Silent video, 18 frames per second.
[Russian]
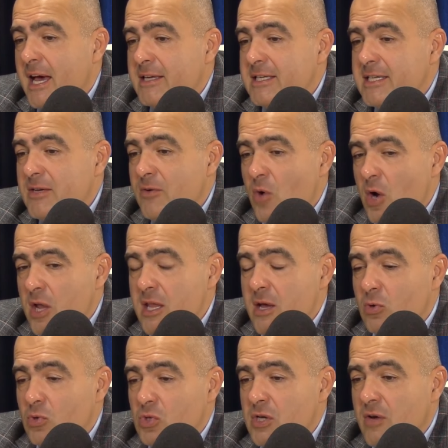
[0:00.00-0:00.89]

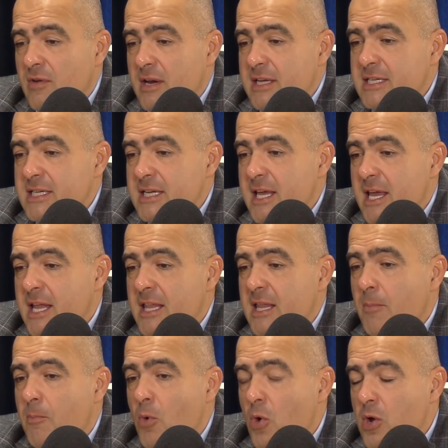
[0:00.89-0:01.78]
Сегодня уже в России
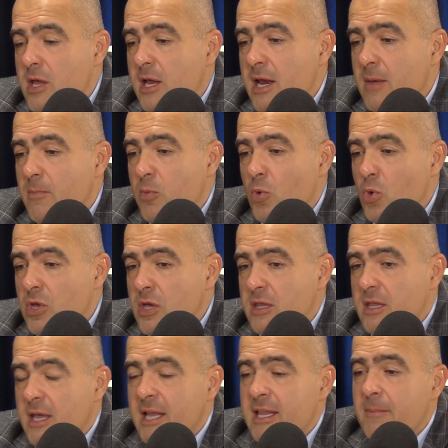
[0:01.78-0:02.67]
это поняли.
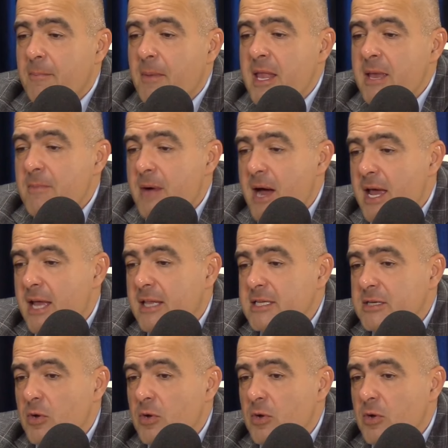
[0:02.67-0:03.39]
Путин это понимает.